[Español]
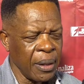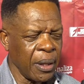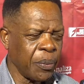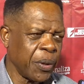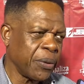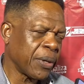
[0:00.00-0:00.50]
Y
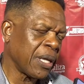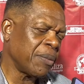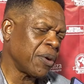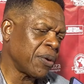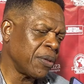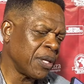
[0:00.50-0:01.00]
después nos
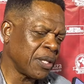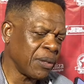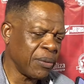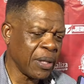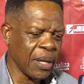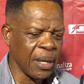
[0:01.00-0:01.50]
quedamos con 10
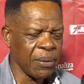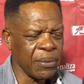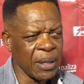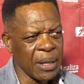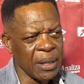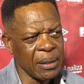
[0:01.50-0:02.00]
en una, en
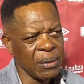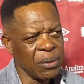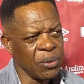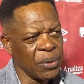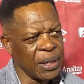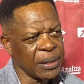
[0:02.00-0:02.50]
una
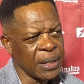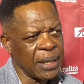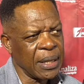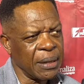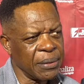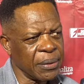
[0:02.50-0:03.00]
dureza
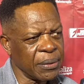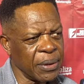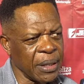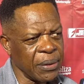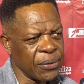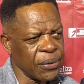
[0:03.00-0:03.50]
del árbitro
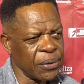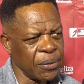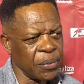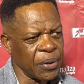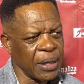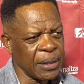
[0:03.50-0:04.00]
contra
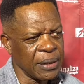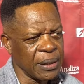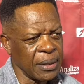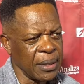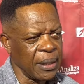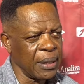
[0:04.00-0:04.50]
nosotros, porque
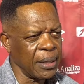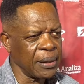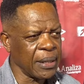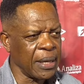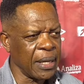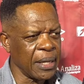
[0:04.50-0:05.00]
eh,
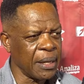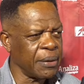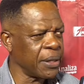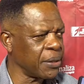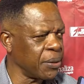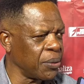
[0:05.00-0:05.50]
Saldaña
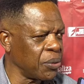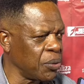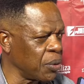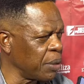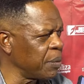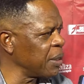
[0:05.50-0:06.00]
había sido
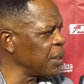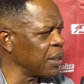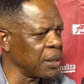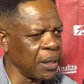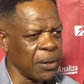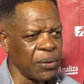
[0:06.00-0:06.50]
duramente
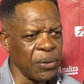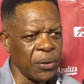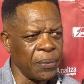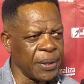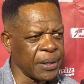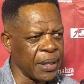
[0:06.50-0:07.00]
castigado
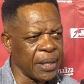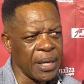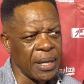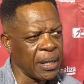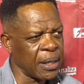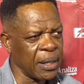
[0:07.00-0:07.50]
dos veces allá
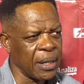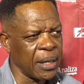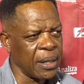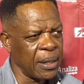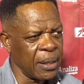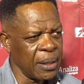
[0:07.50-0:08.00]
en la esquina,
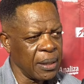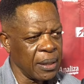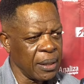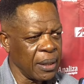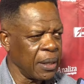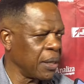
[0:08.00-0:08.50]

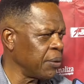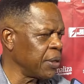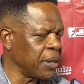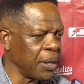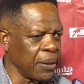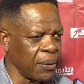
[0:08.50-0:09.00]
en el lado
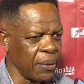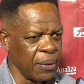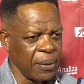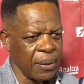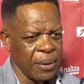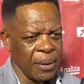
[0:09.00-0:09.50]
izquierdo,
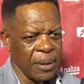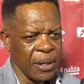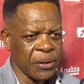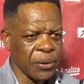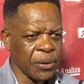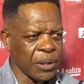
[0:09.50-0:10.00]

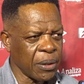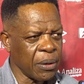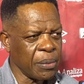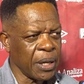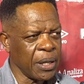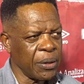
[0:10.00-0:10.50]
y solo sacó
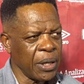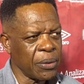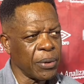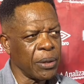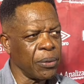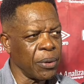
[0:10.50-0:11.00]
a María. Y
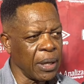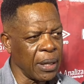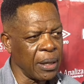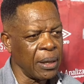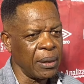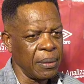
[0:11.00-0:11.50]
cuando
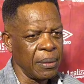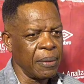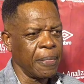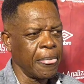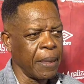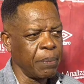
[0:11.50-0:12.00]
él
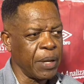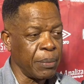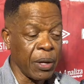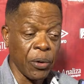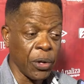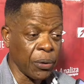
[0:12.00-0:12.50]

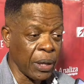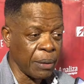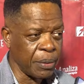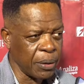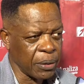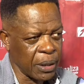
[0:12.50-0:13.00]
primero llegó a la
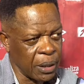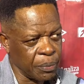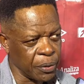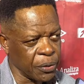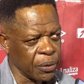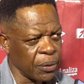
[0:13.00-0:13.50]
pelota y
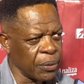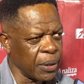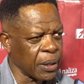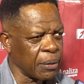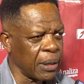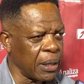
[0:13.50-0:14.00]
después chocó con
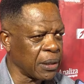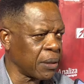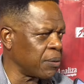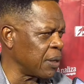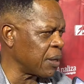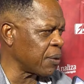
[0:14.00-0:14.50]
el rival, le
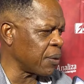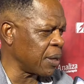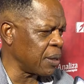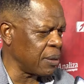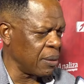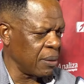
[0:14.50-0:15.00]
sacó la roja.